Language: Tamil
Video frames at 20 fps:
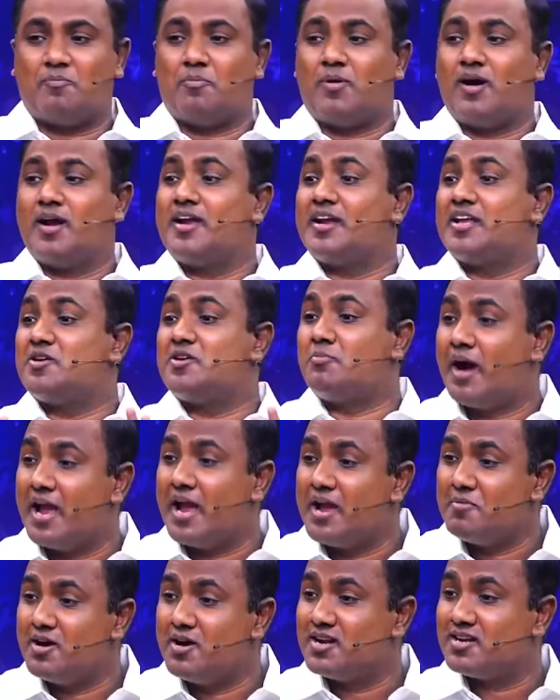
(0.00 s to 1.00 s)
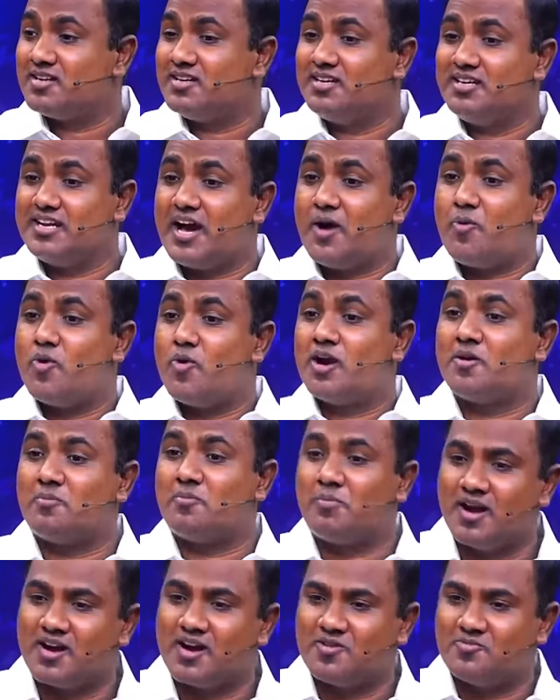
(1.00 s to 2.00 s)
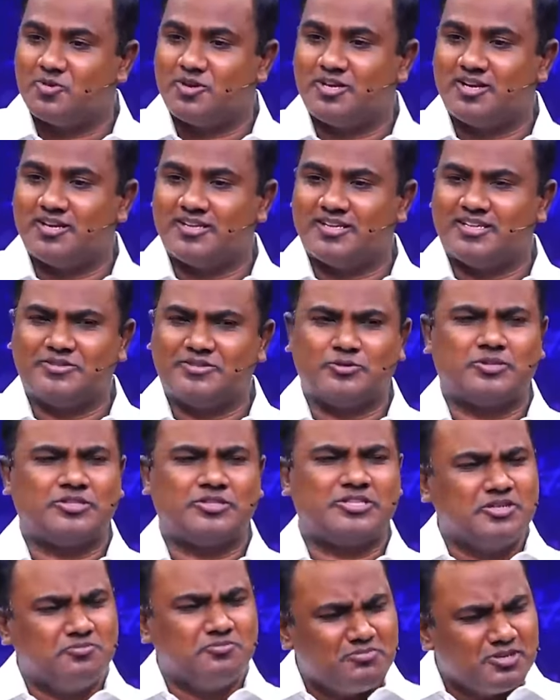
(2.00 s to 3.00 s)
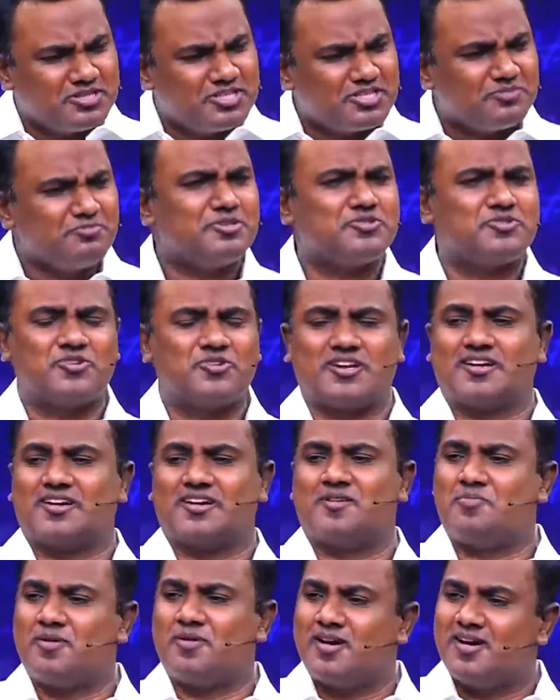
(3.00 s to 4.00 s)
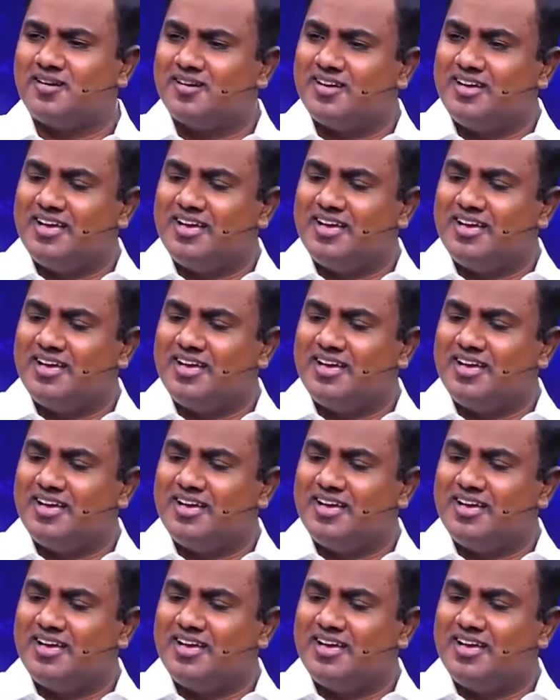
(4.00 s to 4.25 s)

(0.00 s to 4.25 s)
அப்பா எனக்கு பயமாக இருக்குது நான் உங்களை பார்க்க முடியல இவர் திரும்ப திரும்ப சொல்கிறார் அப்பா